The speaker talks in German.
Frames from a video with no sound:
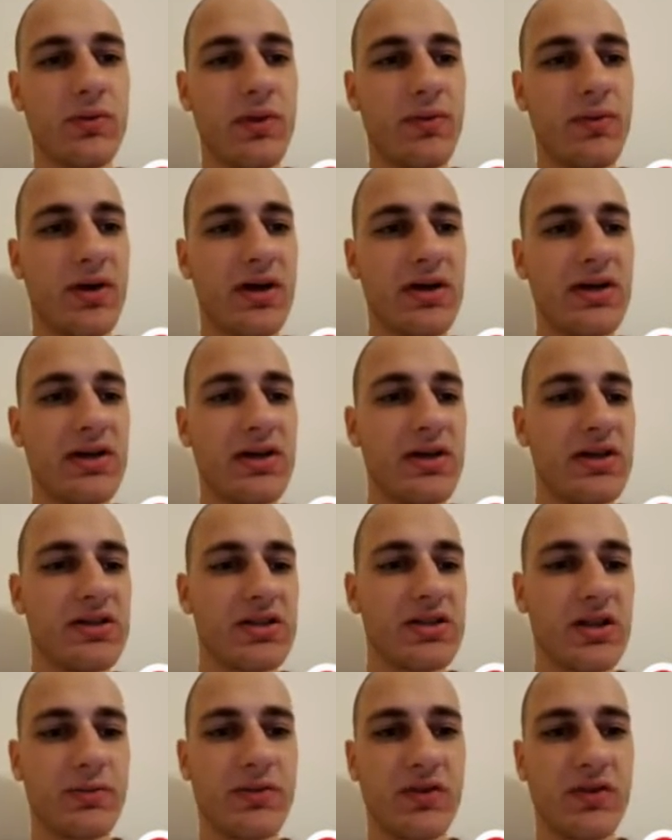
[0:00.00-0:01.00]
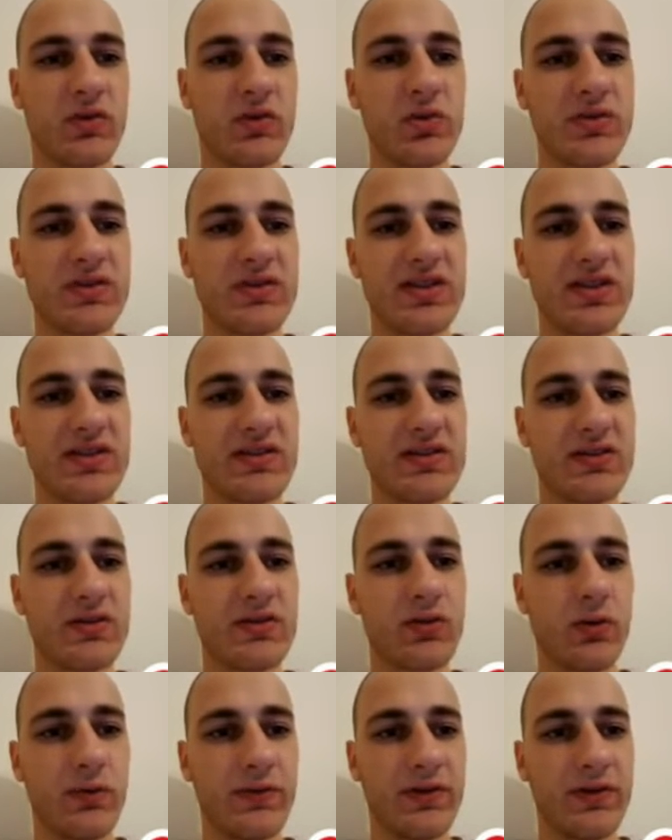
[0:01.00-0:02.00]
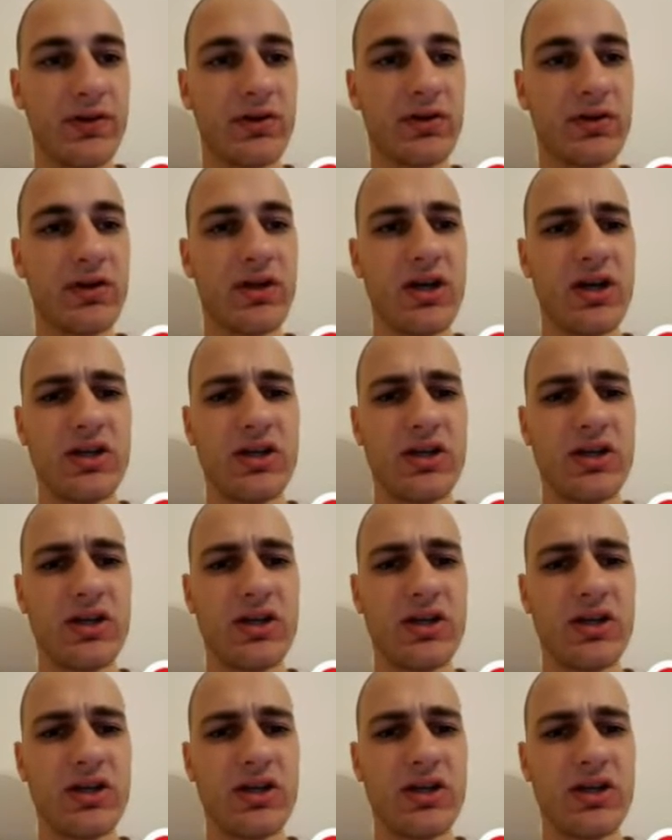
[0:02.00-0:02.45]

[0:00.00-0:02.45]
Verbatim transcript: aber ich glaube, das tut sich jetzt nicht so viel.